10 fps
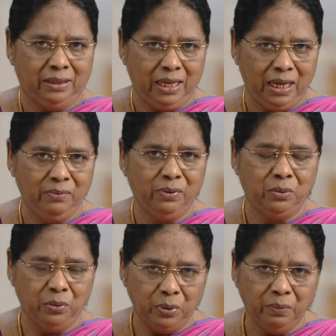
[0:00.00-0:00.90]

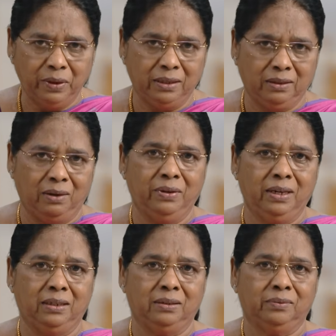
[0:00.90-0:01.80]
தேவன் ஒருவரை
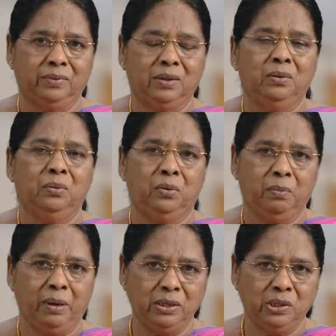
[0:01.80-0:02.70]
தவிர
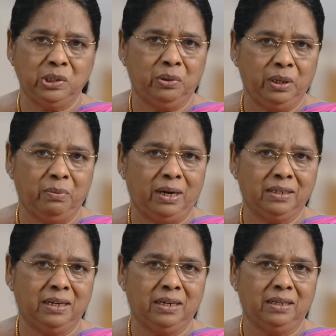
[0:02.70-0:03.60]
ஒரு மனுஷனுடைய
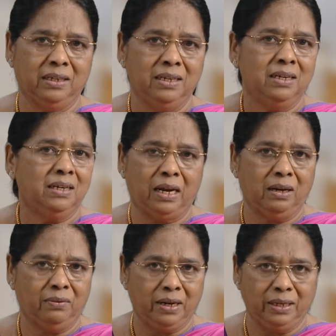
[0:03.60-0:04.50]
வாழ்க்கையில்
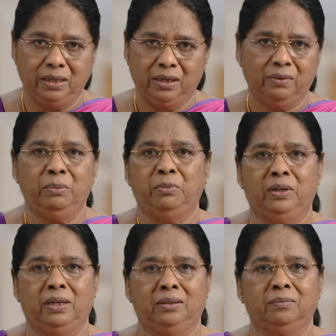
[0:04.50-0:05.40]
நல்லவராக இருக்கவே
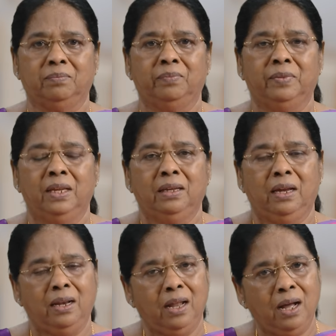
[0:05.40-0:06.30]
முடியாது
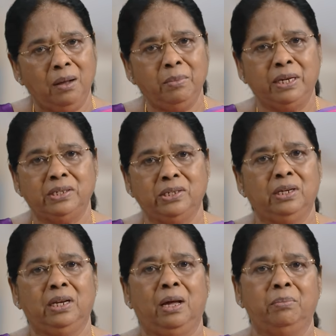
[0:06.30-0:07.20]
எல்லா
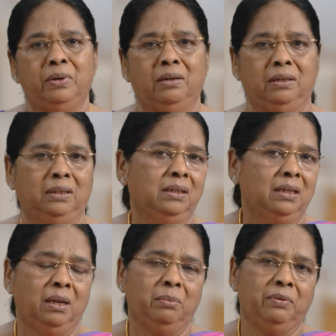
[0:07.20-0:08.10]
மனுஷரையும் நம்பினா
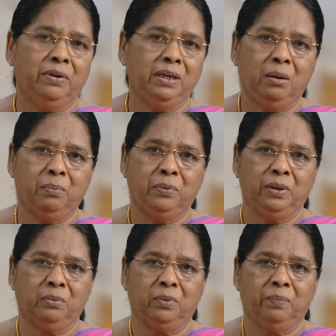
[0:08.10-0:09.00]
நம்ம வீணாக
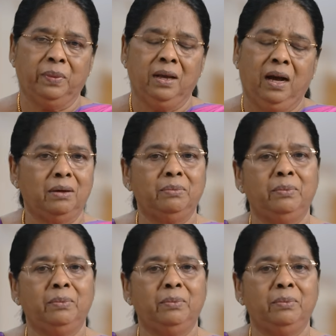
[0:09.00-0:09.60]
போயிடுவோம் நம்ம